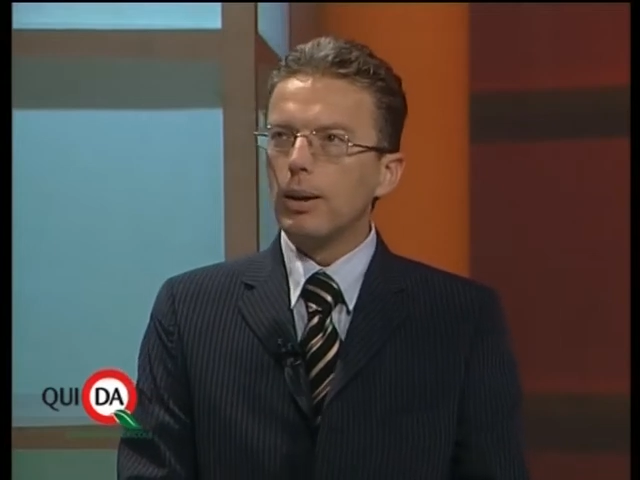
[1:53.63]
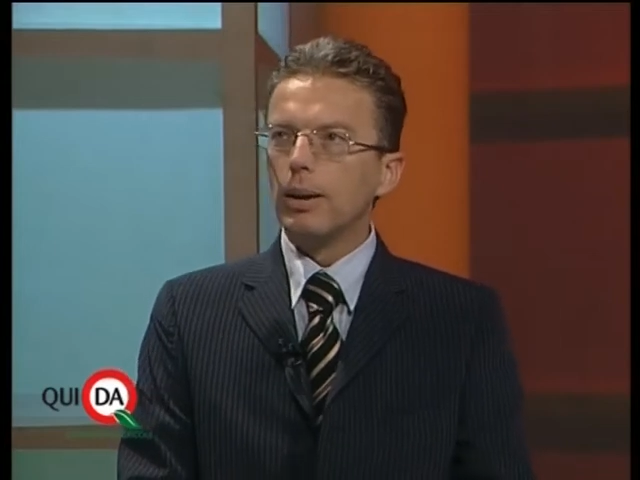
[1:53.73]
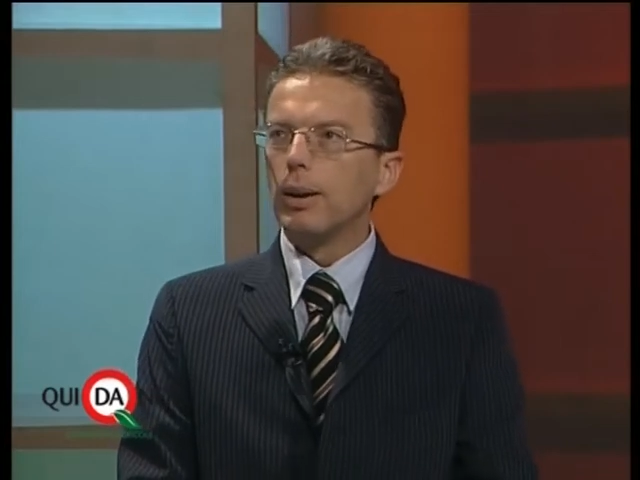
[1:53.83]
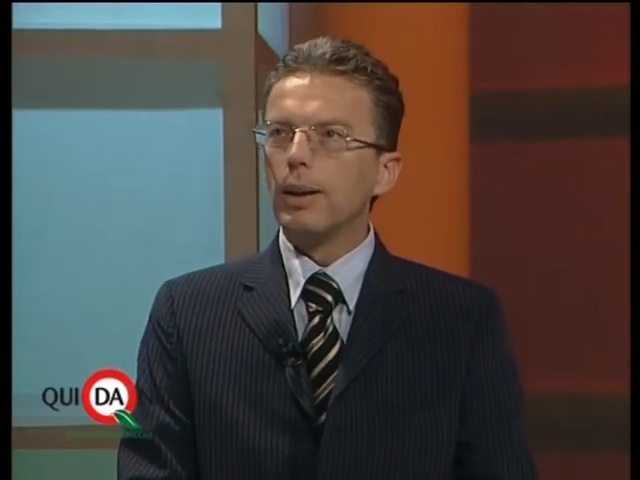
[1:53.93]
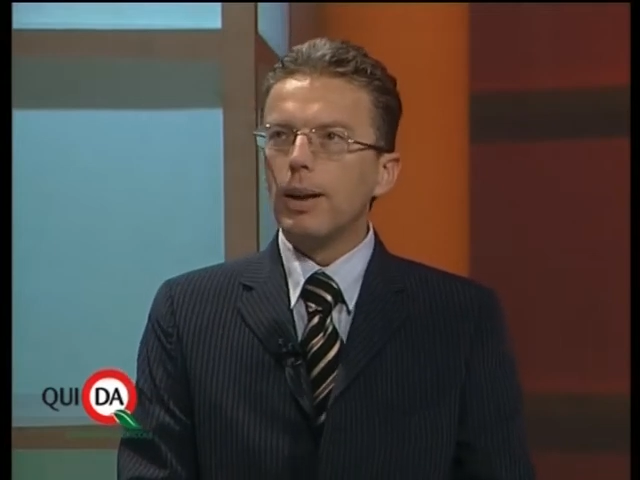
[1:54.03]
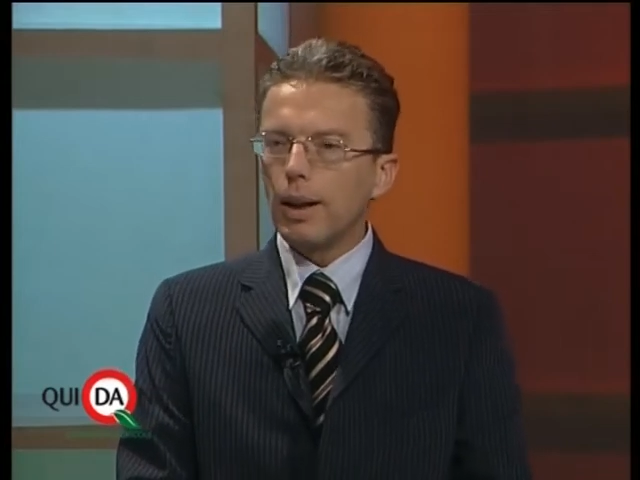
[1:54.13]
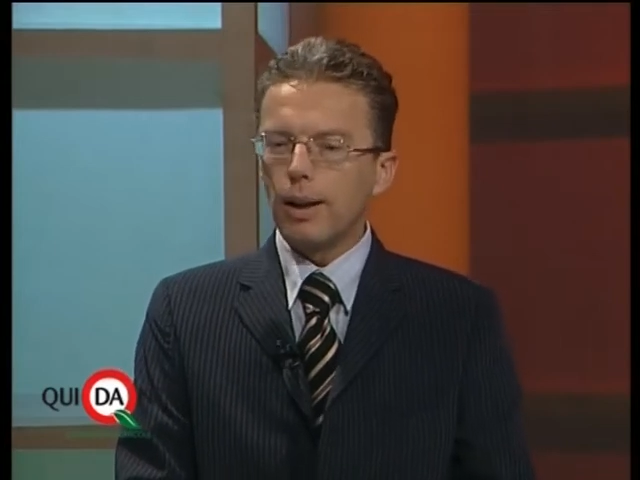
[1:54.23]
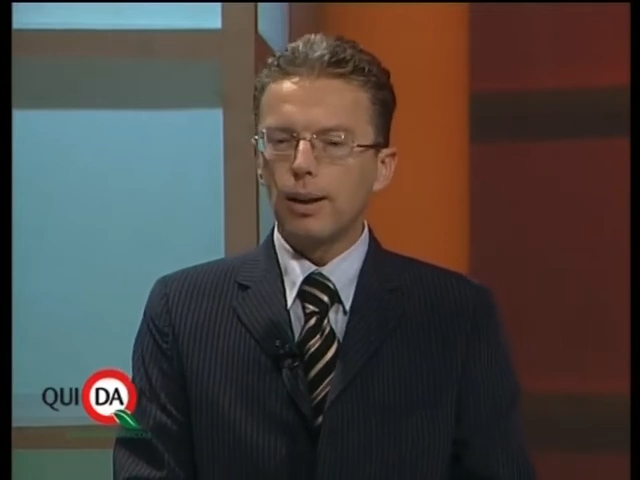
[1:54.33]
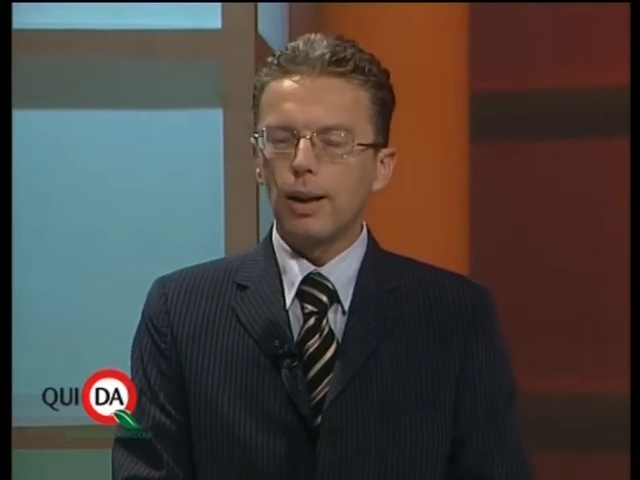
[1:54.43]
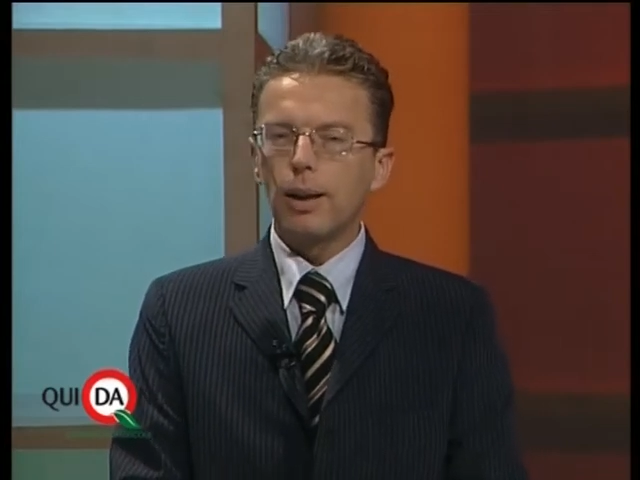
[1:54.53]
eh, andare a
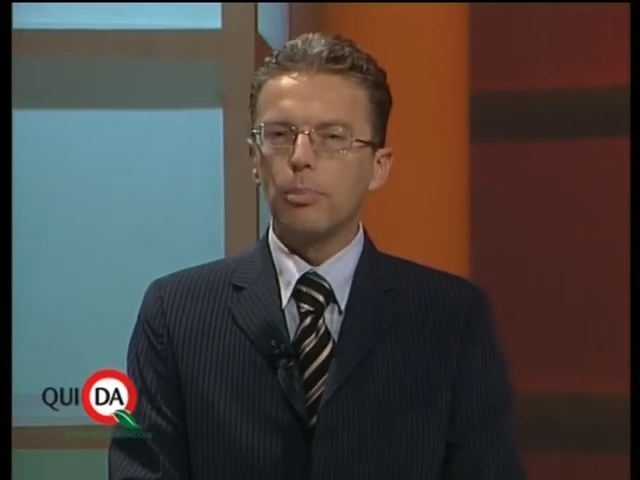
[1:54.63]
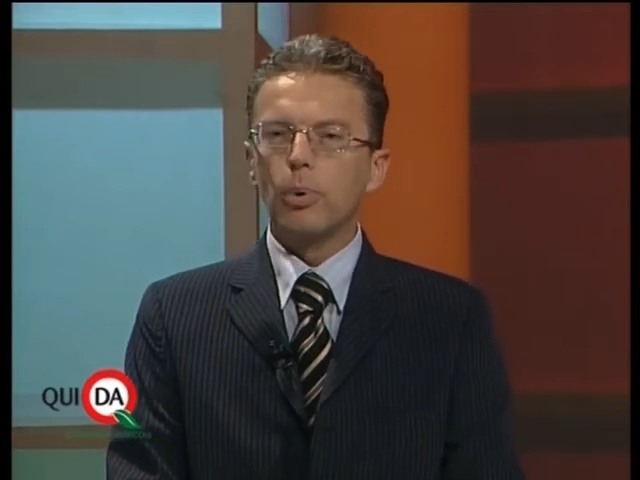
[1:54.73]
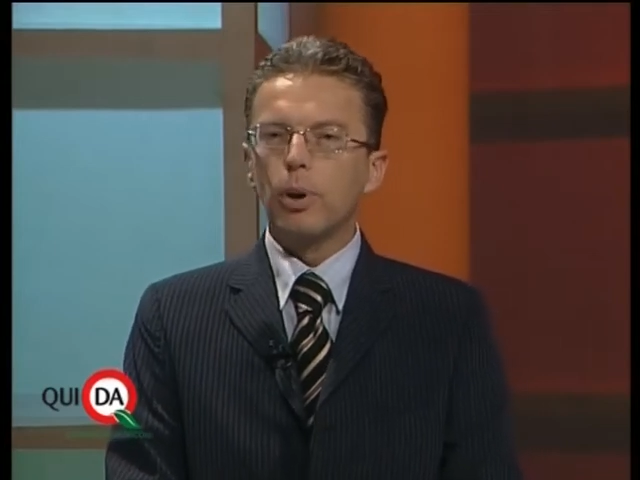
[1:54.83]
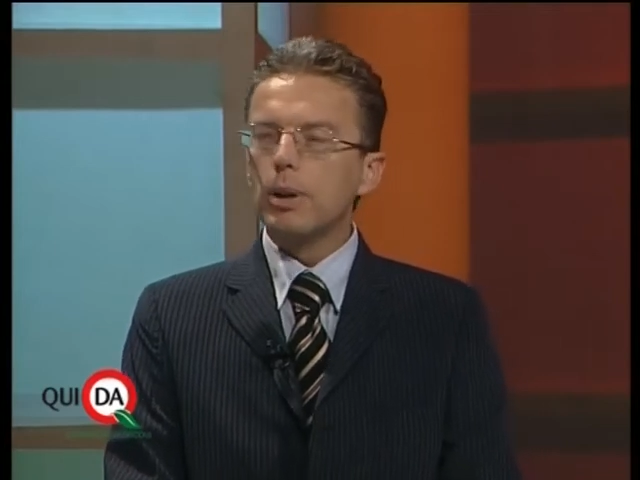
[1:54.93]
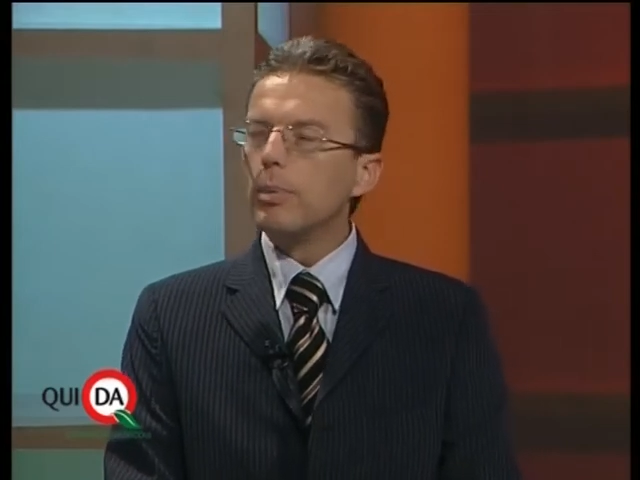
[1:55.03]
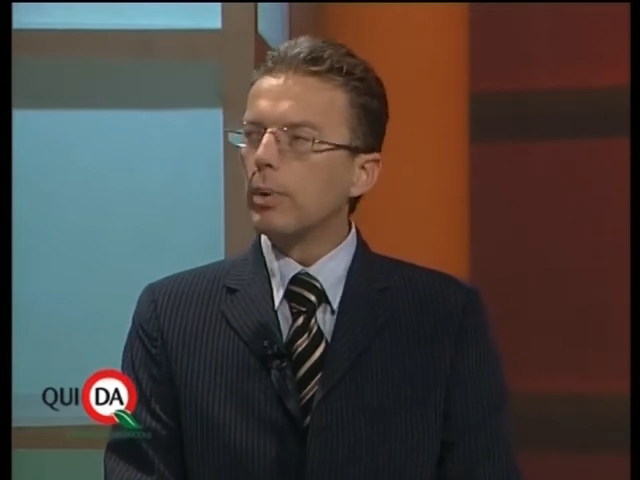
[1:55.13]
ritirare pochissimi